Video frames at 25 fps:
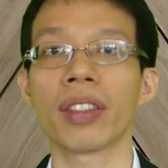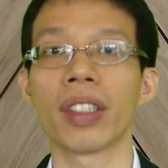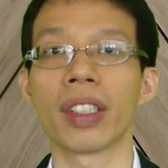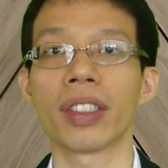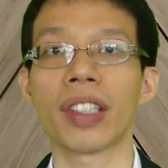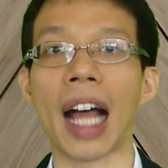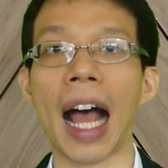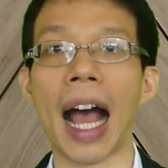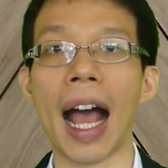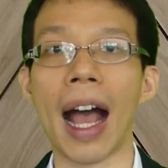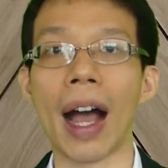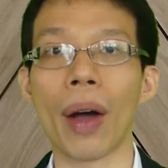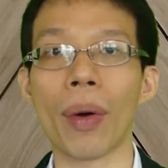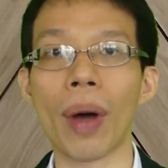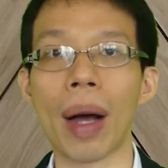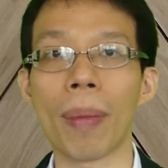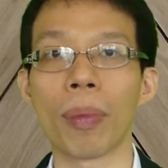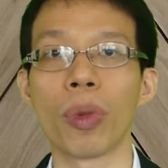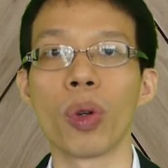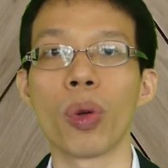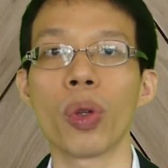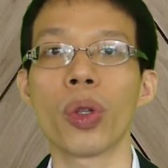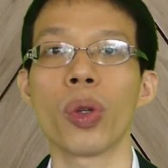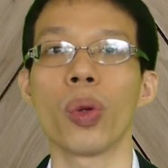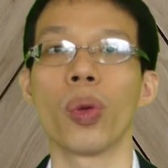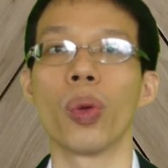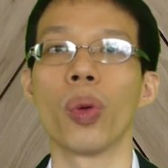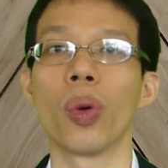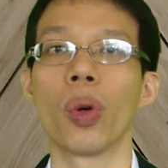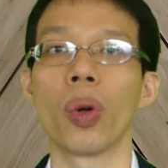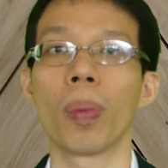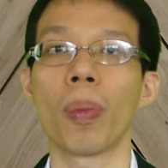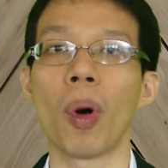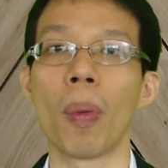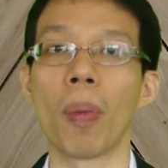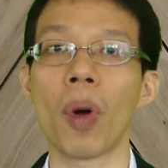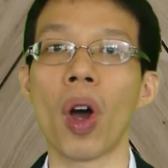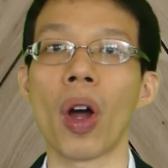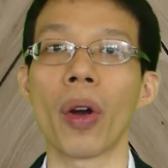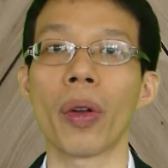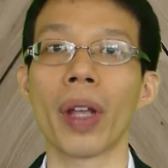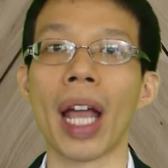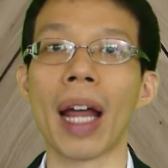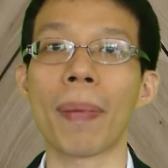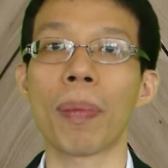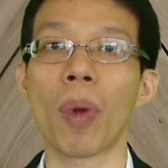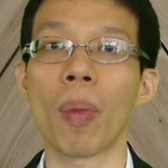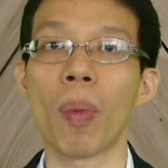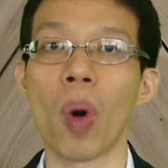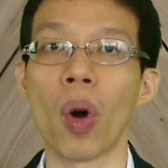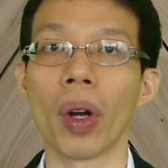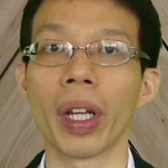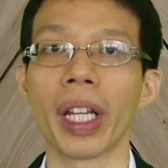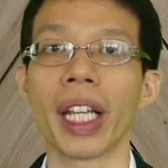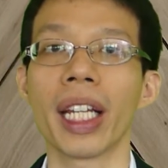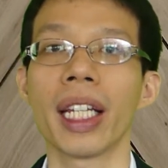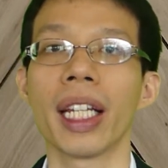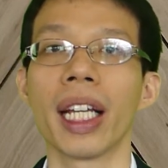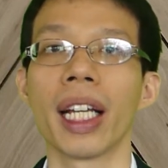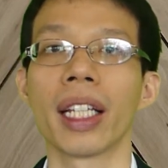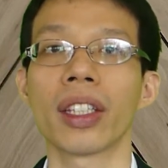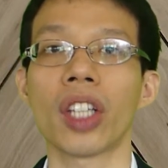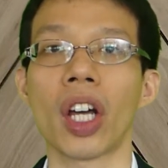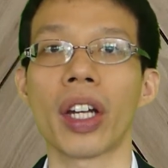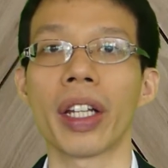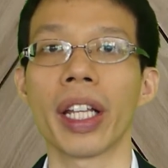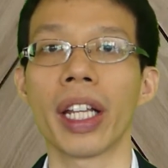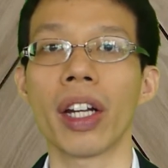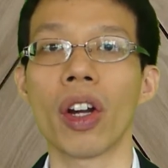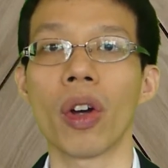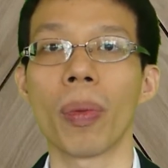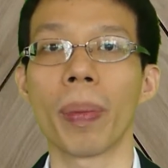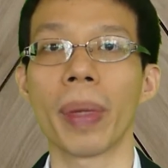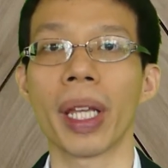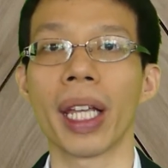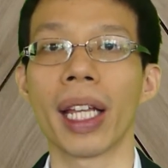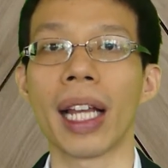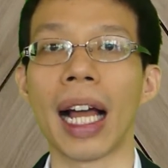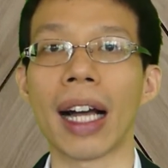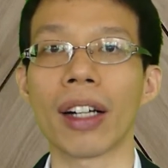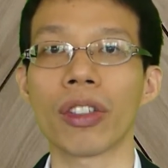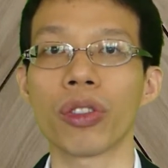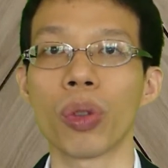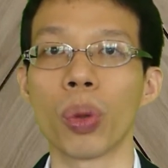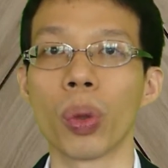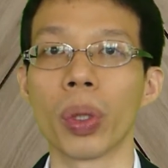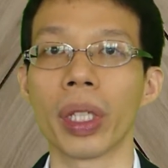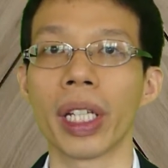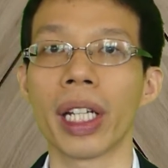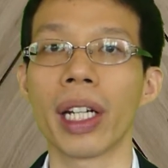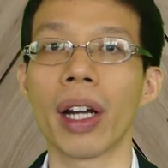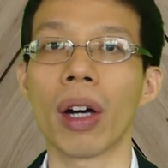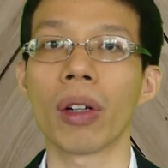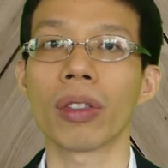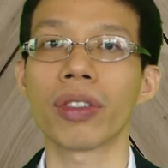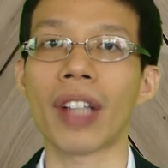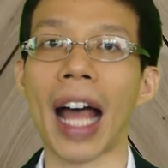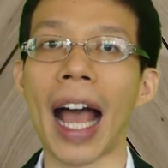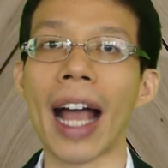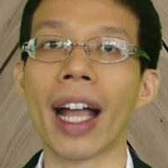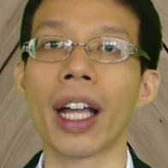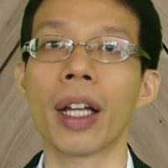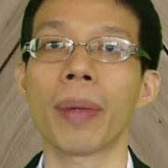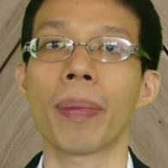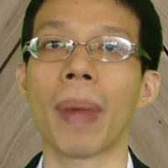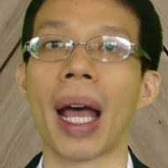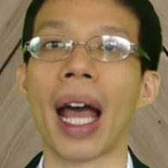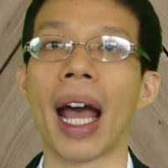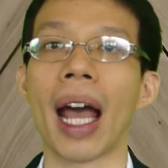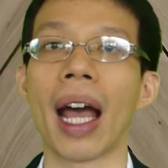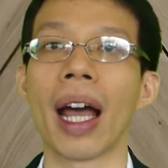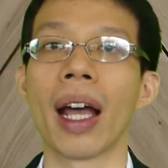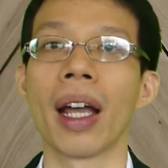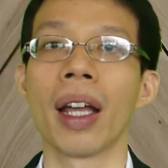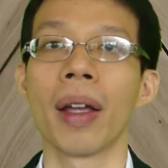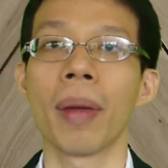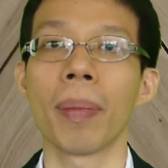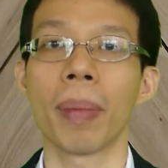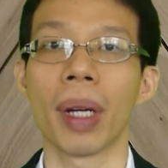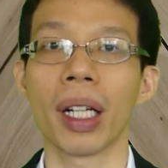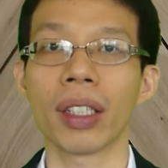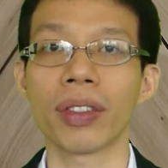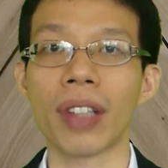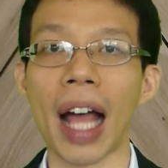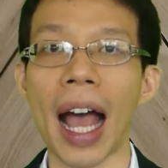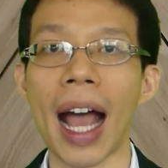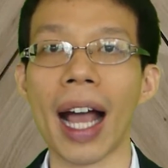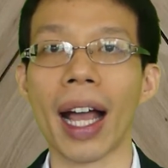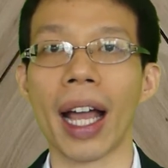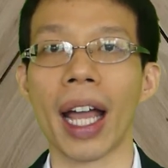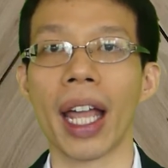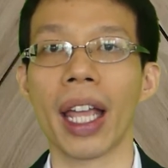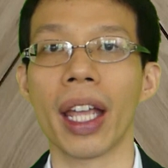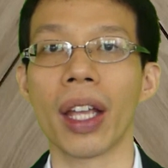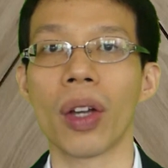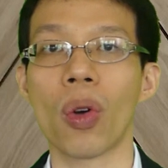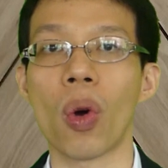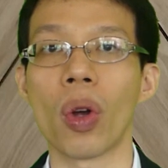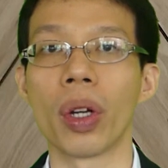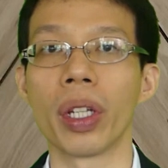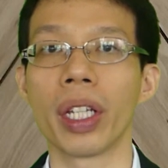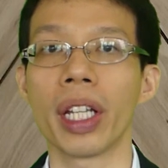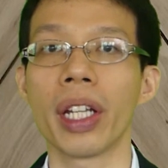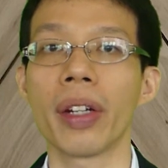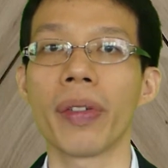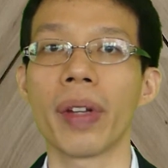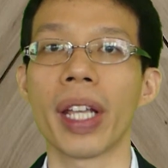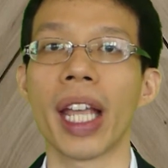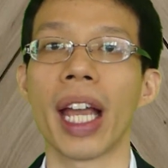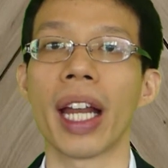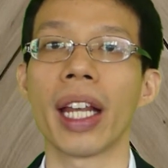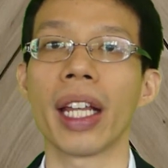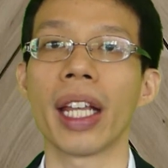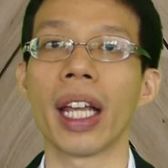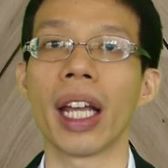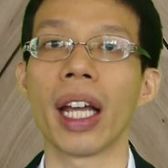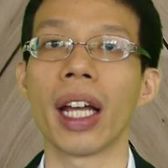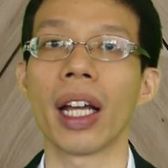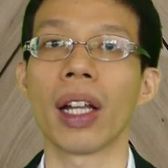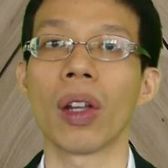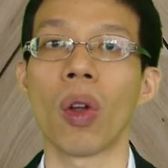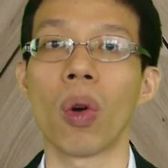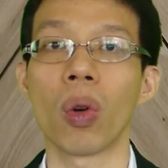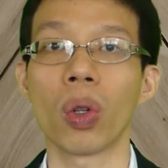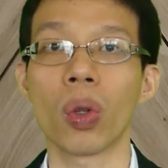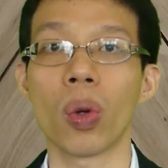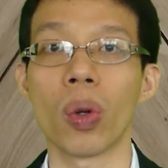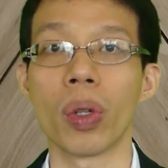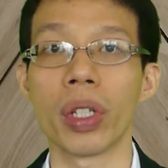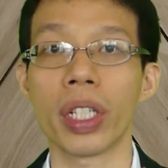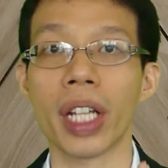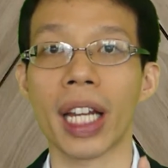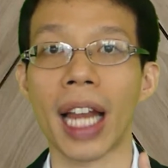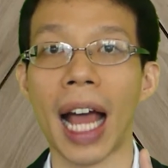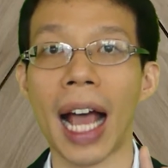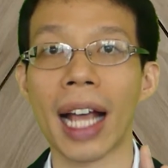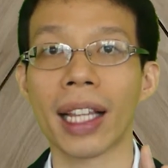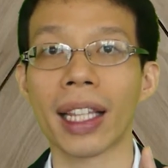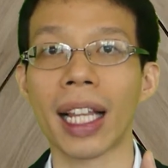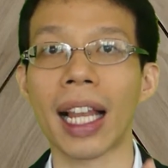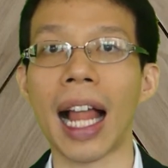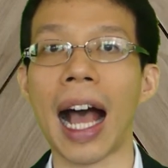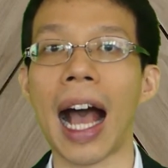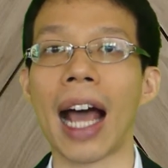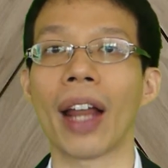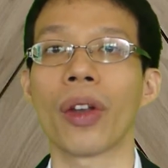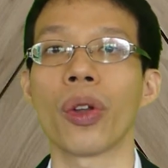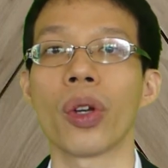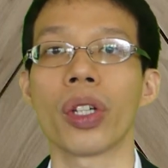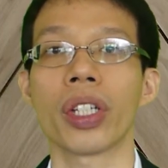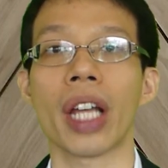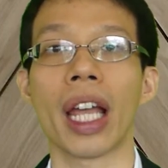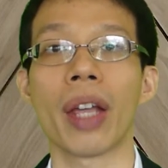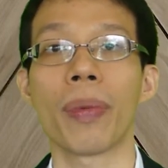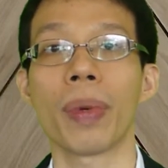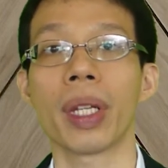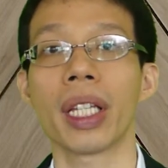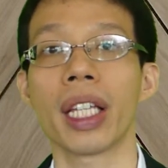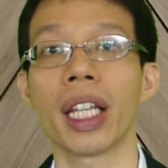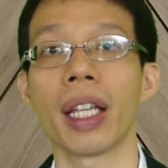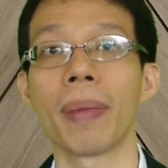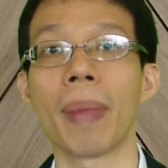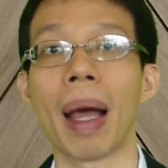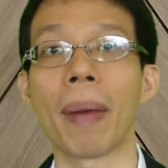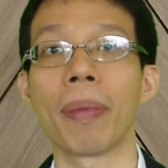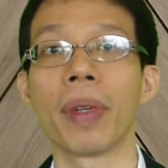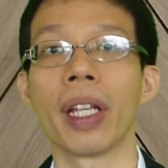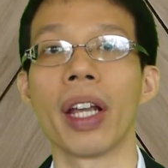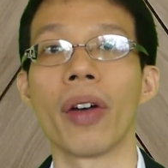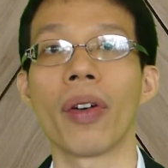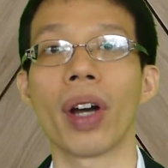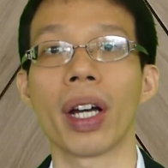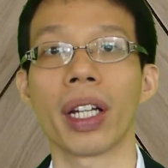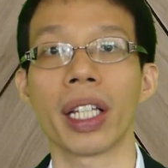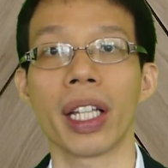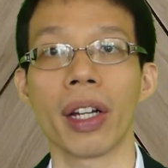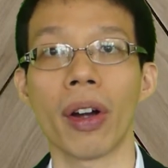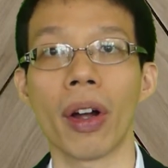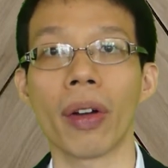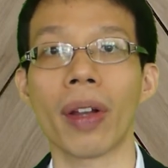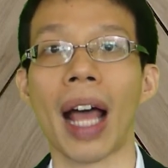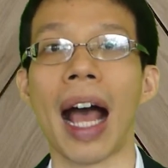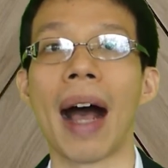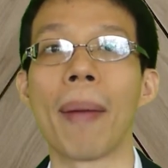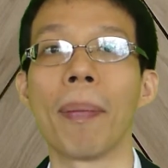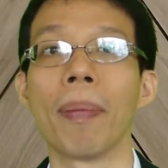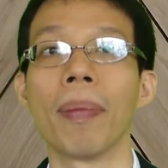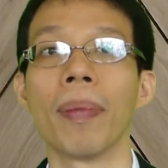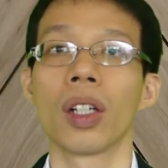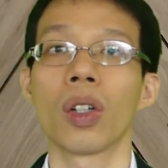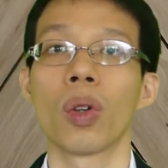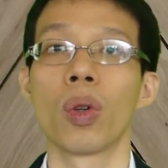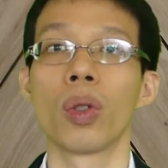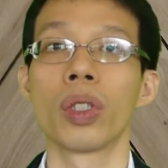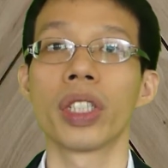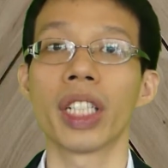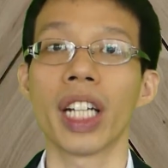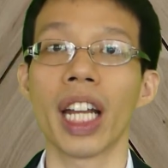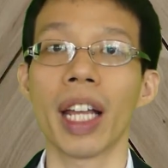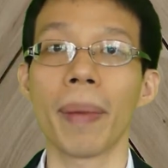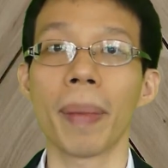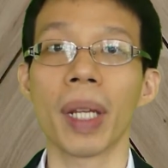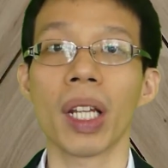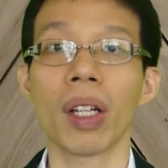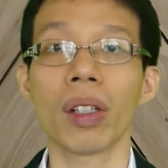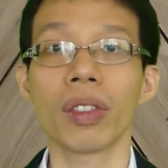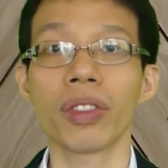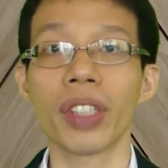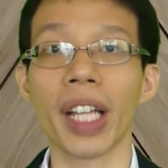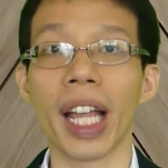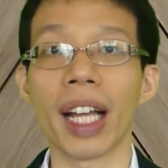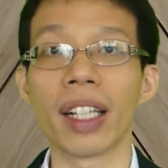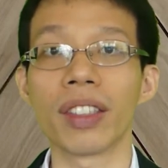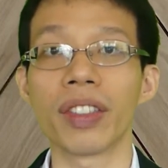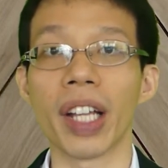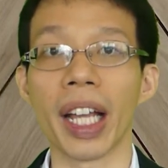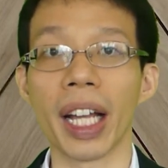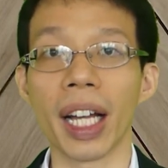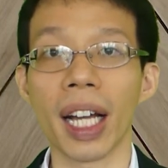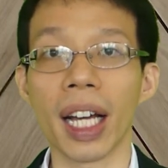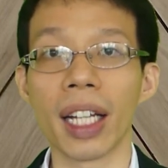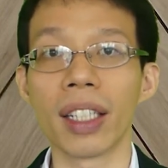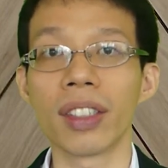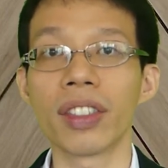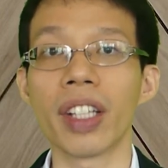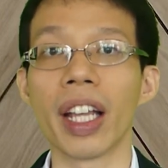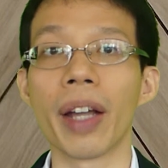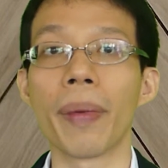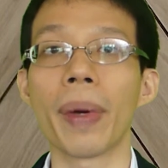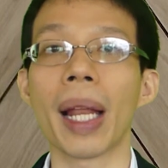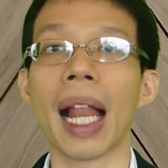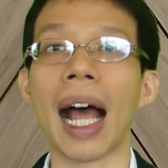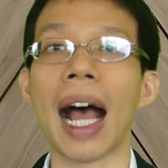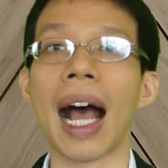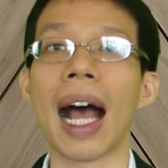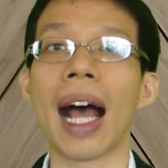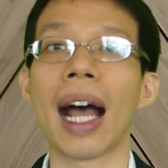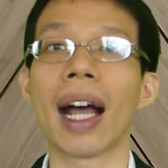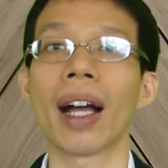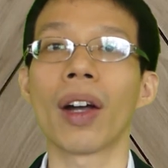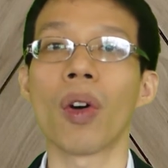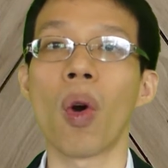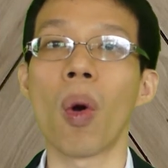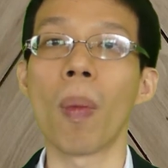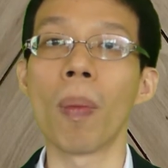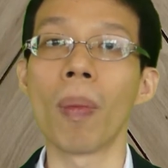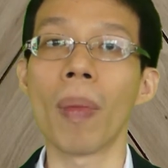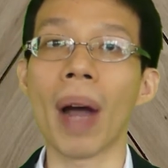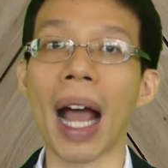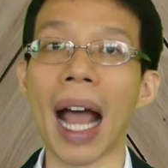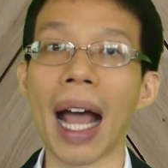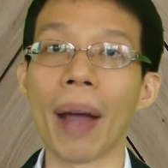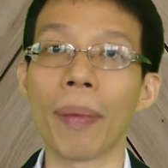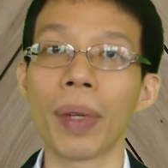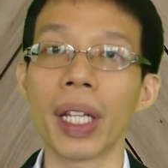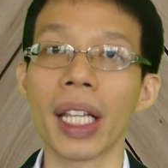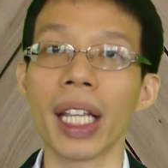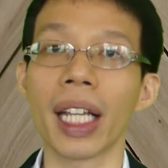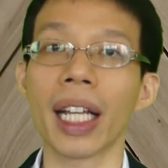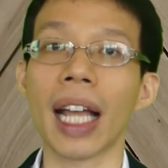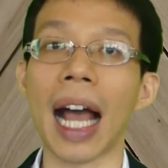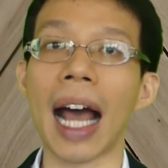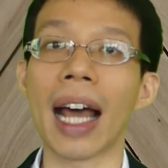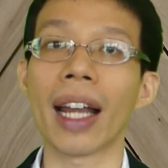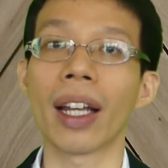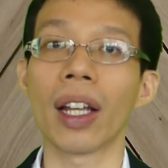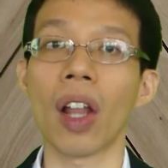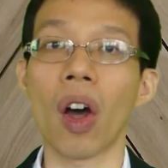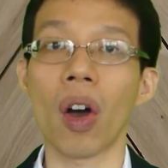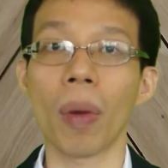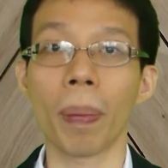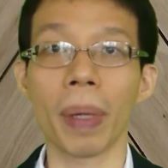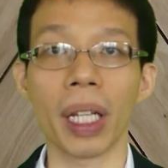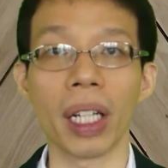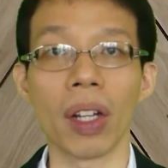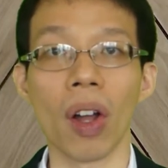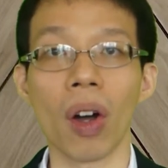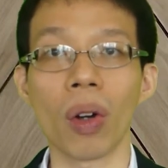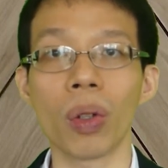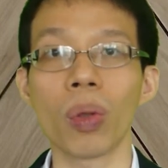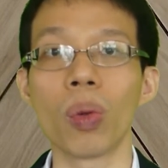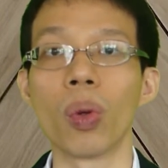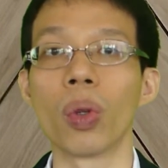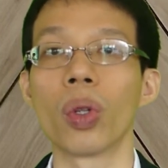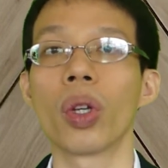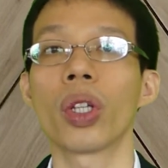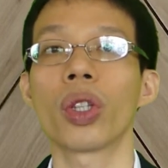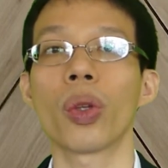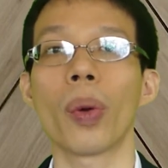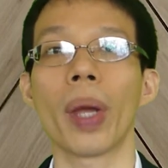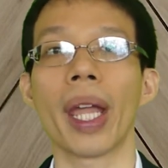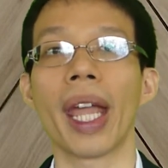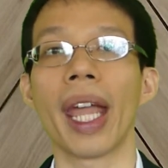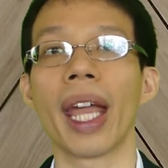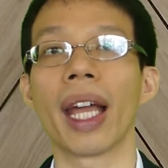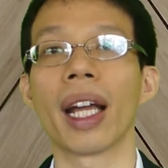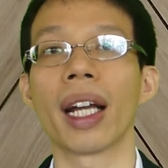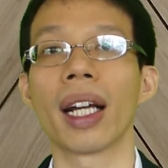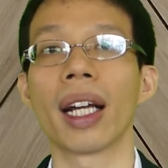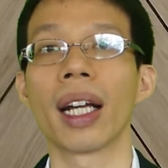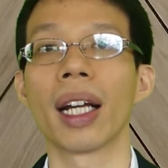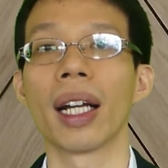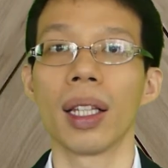งศึกษาหาความรู้อยู่ ผมขออนุญาตโปรโมทนิดนึง ตอนนี้เรามีหลักสูตรที่เราสร้างขึ้นมา เพื่อสร้างให้คนที่เรียนเนี่ยลงทุนชนะตลาดโดยใช้วิธีแบบเดียวกับที่เราทำคุณจะได้ไม่ต้องเสี่ยงเสียเงินเสียเวลางมหาวิธีการลองผิดลองถูกด้วยตัวเอง